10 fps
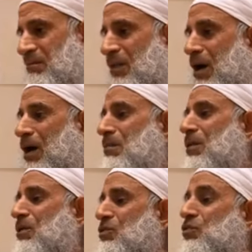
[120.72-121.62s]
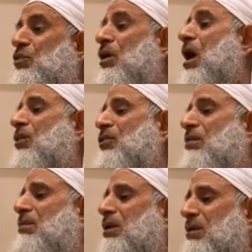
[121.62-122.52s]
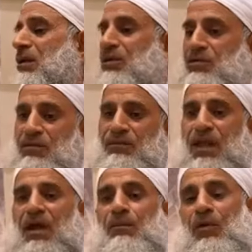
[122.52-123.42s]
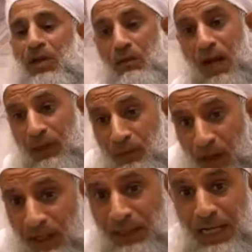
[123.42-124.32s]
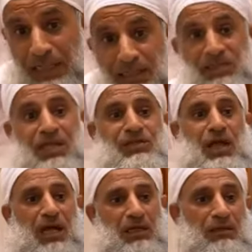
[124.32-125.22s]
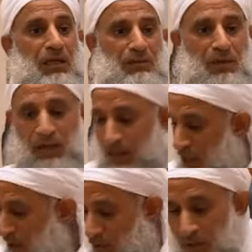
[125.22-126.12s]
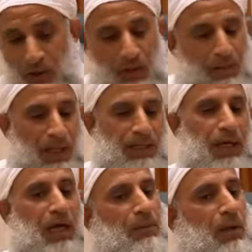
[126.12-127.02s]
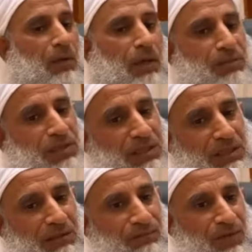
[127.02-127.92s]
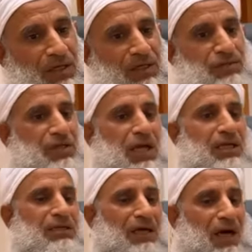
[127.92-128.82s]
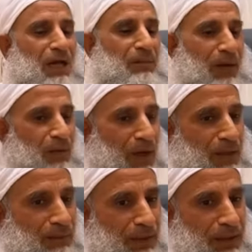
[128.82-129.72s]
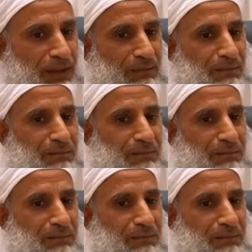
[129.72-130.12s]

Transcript: اقل من النصف وذيك اكثر من النصف ممكن الواحد واحد الان يسال سائل طيب يقول لو جمعنا 54 زائد 44